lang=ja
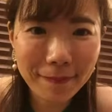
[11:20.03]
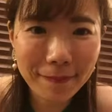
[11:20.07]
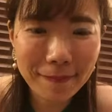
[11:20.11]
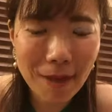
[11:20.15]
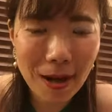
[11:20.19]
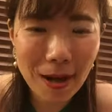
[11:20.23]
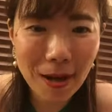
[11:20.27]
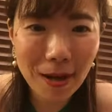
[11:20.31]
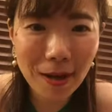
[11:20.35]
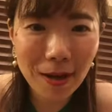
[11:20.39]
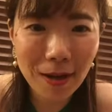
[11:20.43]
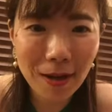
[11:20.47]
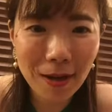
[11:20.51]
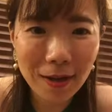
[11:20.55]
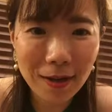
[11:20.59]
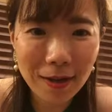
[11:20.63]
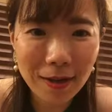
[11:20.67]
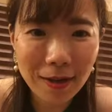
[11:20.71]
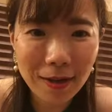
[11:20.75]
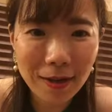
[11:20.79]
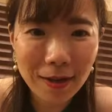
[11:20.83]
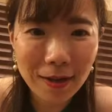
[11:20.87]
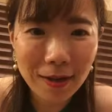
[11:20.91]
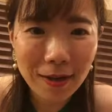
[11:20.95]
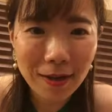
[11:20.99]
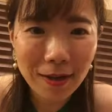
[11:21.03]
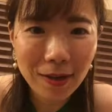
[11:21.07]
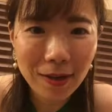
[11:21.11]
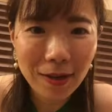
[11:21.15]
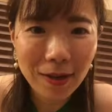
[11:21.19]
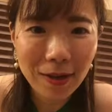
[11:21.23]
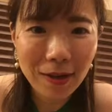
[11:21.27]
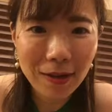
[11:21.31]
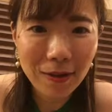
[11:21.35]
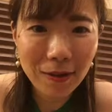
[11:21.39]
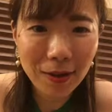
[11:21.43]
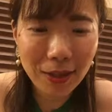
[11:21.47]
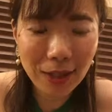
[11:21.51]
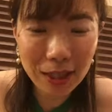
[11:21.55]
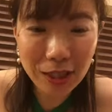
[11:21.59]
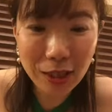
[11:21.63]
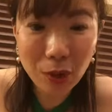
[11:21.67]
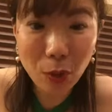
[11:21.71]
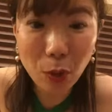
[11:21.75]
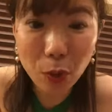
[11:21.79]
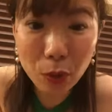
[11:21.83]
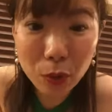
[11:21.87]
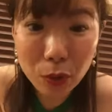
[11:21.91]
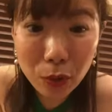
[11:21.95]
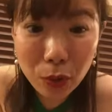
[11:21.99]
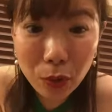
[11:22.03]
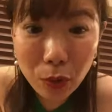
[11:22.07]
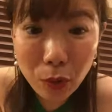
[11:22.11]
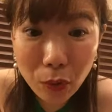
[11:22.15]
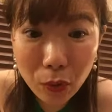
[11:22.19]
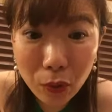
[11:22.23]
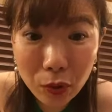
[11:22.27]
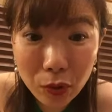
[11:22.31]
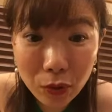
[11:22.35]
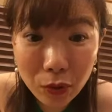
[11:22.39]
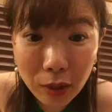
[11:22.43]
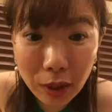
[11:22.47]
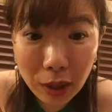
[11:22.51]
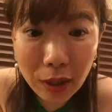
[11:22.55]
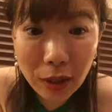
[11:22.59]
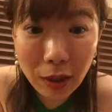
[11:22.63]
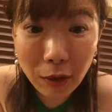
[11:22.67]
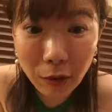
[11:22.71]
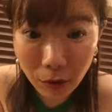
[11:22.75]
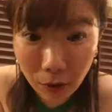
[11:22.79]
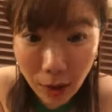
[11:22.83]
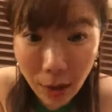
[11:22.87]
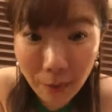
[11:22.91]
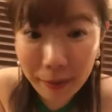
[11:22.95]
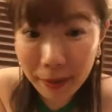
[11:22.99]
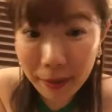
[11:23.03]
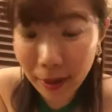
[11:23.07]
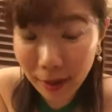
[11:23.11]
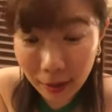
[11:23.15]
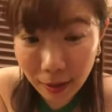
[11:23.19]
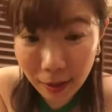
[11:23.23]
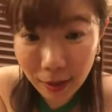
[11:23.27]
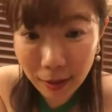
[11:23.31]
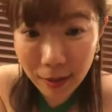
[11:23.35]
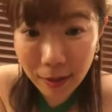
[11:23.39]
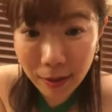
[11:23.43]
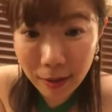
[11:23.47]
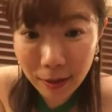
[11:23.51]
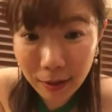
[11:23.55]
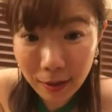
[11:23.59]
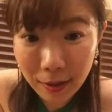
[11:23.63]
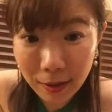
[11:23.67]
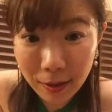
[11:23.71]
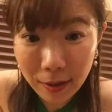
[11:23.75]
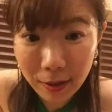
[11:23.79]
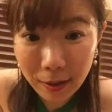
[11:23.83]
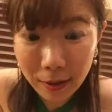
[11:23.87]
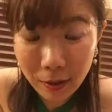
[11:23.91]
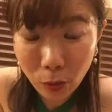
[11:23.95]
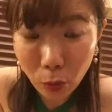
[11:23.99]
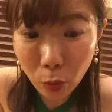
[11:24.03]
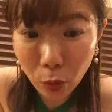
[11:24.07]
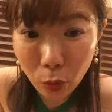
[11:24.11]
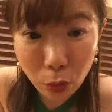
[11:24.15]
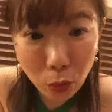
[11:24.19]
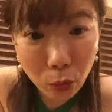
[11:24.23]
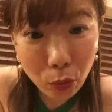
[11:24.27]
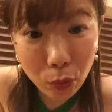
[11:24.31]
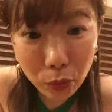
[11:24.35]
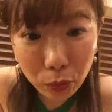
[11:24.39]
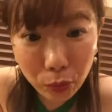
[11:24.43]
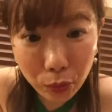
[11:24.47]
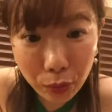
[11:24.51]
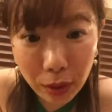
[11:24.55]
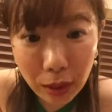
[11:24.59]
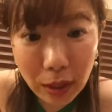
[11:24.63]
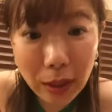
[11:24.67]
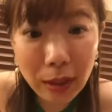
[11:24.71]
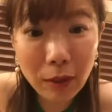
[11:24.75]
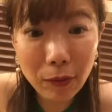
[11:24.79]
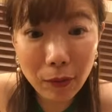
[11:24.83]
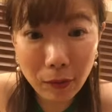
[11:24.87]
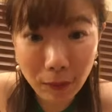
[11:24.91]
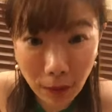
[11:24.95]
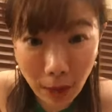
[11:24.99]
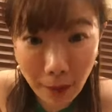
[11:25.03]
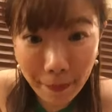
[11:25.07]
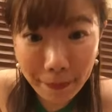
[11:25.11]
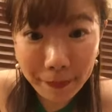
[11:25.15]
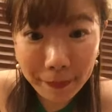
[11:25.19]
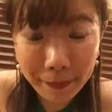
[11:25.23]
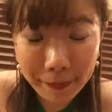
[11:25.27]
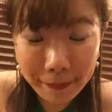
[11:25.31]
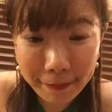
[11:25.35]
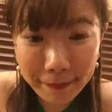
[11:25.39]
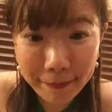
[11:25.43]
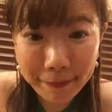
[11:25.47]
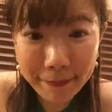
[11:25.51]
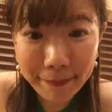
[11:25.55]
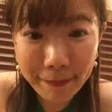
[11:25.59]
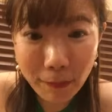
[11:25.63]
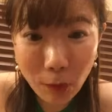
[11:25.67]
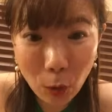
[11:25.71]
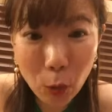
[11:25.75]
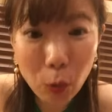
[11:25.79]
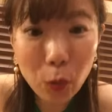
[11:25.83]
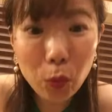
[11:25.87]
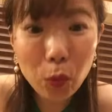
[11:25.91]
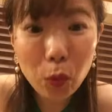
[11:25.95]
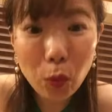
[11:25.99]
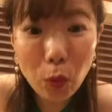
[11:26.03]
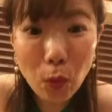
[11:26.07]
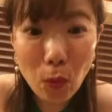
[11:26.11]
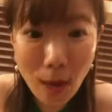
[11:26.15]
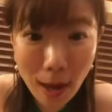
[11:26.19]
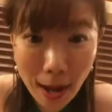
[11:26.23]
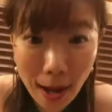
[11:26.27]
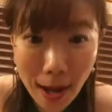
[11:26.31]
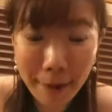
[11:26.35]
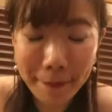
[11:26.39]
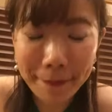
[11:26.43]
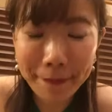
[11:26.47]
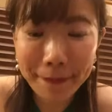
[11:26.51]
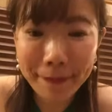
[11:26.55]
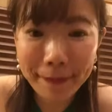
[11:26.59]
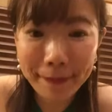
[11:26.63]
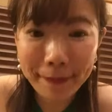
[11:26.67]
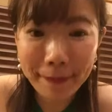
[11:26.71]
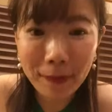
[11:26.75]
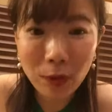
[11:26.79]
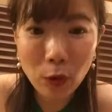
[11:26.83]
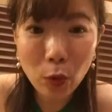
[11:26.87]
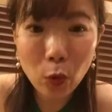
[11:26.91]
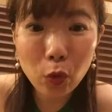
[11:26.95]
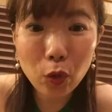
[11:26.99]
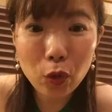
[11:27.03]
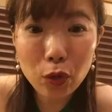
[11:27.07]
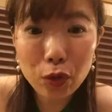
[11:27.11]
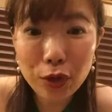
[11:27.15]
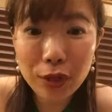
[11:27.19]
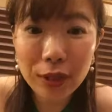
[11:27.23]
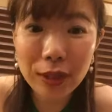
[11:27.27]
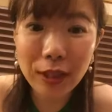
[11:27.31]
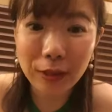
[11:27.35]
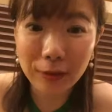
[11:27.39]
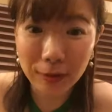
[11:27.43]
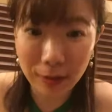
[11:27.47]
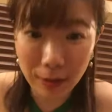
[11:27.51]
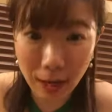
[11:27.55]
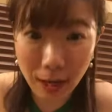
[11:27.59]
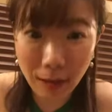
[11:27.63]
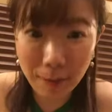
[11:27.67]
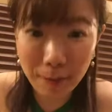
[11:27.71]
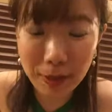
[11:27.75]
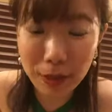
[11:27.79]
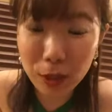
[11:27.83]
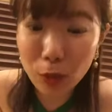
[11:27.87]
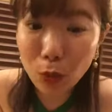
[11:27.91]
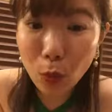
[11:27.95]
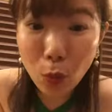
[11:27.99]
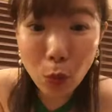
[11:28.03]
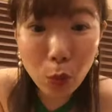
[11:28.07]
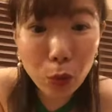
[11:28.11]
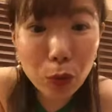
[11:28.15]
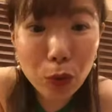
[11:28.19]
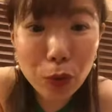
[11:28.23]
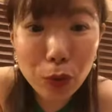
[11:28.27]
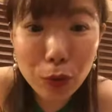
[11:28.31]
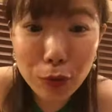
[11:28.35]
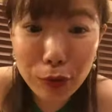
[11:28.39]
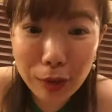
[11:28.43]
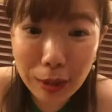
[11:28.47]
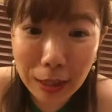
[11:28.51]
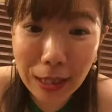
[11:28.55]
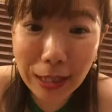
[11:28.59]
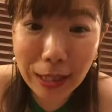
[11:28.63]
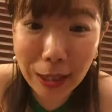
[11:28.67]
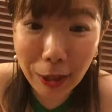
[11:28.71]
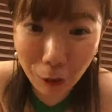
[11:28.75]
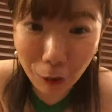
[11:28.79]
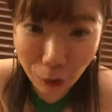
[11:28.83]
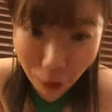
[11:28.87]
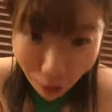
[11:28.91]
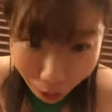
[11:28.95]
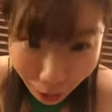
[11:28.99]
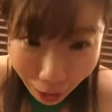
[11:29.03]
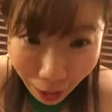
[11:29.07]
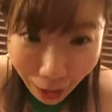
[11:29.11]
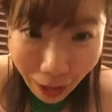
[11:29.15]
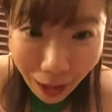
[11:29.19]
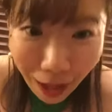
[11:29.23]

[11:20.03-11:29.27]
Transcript: まあ私は本当にこの人でいいんだろうかみたいなこの夫でいいんだろうか本当はこの人じゃなくて別のこの人じゃないんだろうか、